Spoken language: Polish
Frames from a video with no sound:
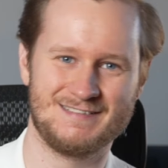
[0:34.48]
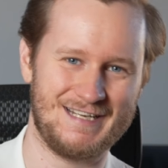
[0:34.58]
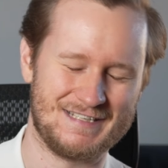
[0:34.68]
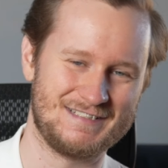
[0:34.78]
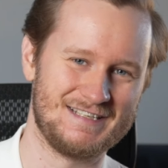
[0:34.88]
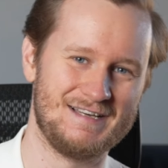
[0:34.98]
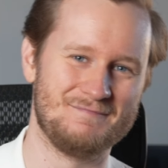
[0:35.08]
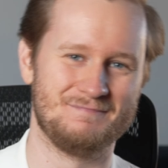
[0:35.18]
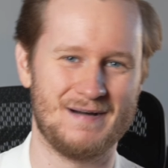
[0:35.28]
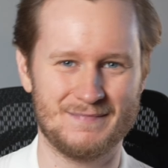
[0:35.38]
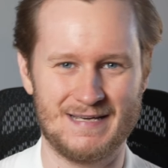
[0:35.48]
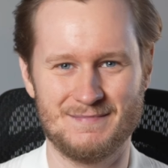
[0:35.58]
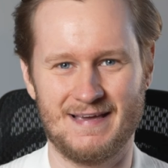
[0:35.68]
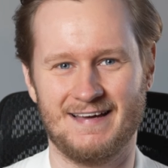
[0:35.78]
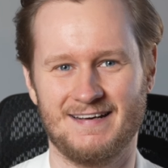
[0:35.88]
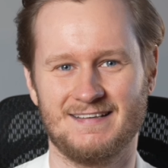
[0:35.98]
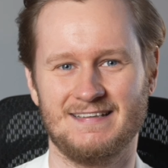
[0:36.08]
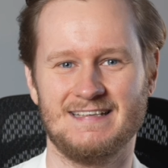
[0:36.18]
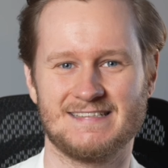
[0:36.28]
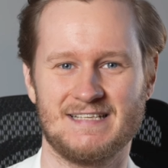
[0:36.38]
Cześć, mam na imię Arek
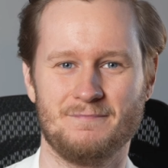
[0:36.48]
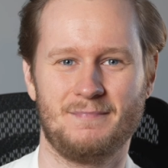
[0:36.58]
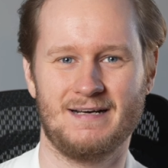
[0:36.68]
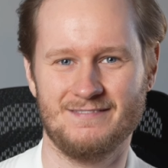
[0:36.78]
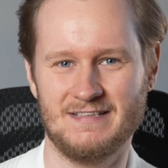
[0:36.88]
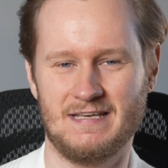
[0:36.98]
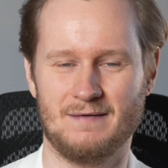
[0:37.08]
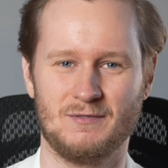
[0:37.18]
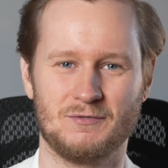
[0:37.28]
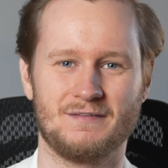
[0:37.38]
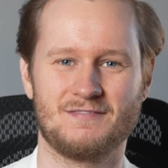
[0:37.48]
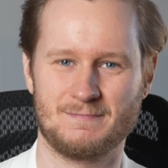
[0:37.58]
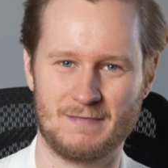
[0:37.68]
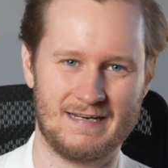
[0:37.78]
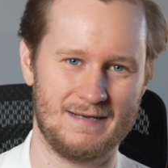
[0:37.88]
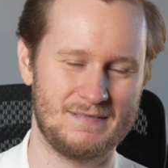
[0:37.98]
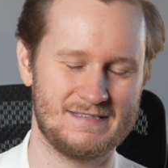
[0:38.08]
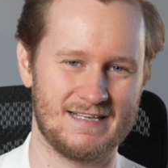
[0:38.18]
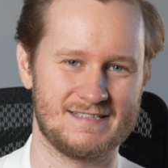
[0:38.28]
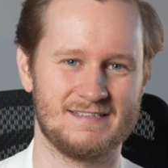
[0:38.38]
i jestem prawnikiem, który wspiera
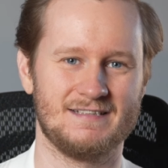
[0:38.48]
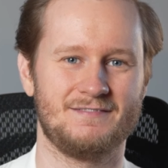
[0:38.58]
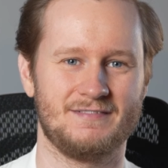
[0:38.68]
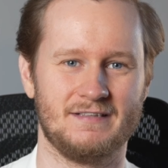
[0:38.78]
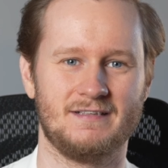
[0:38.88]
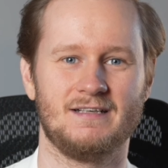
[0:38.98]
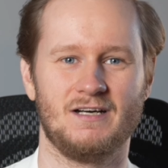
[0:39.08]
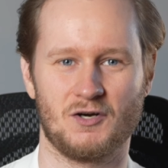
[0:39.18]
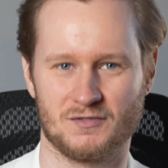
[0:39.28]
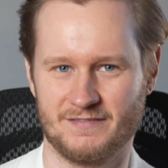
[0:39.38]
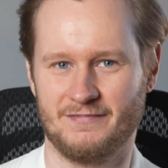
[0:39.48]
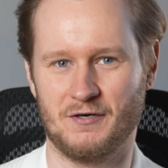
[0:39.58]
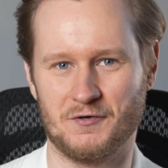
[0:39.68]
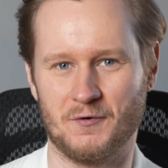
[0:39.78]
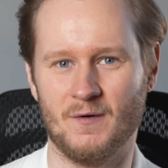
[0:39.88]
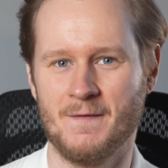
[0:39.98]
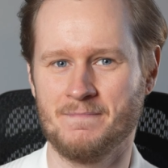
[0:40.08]
biznesy w ich rozwoju.